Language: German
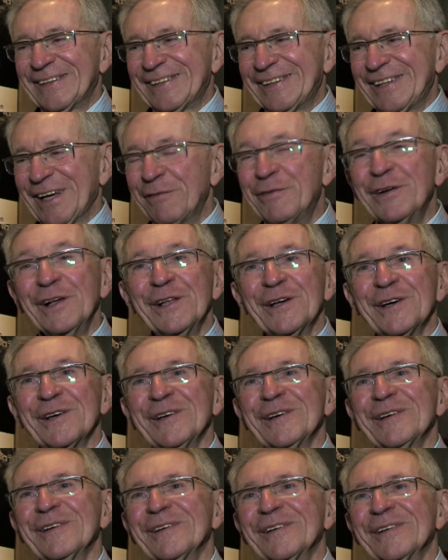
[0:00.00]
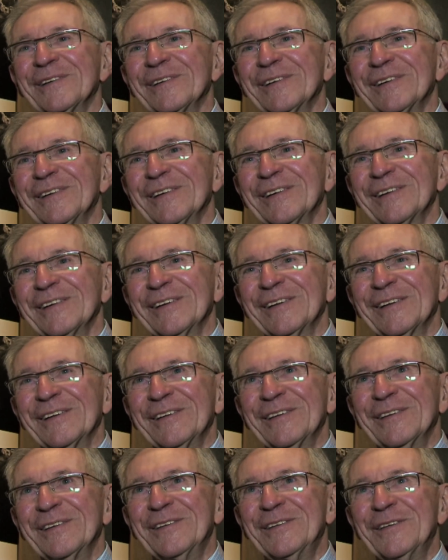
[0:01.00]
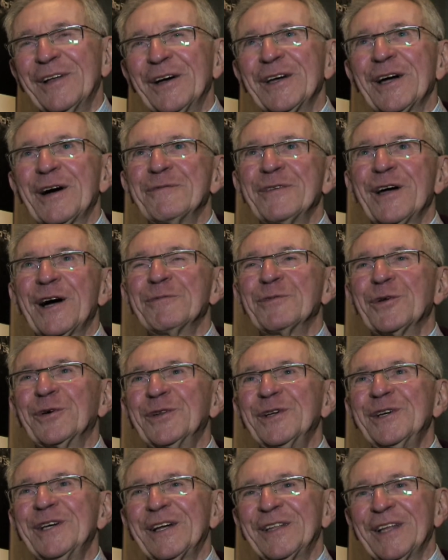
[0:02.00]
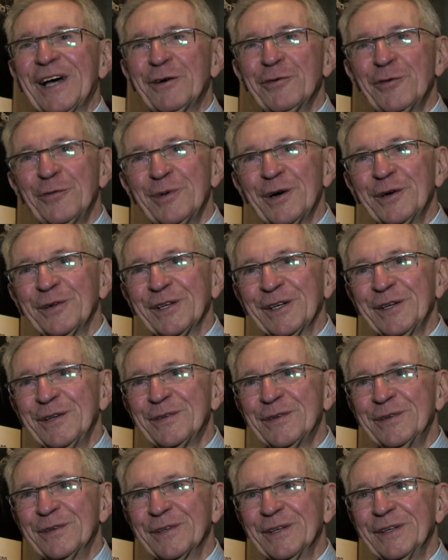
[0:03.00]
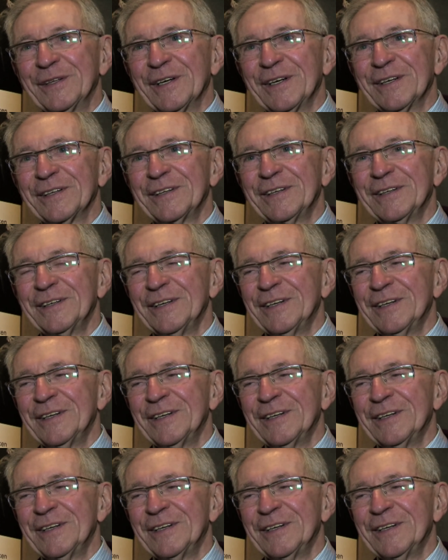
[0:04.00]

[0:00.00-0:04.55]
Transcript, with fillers: Der Wille, naja, wir haben noch nicht an Aufbau Dresdens gedacht,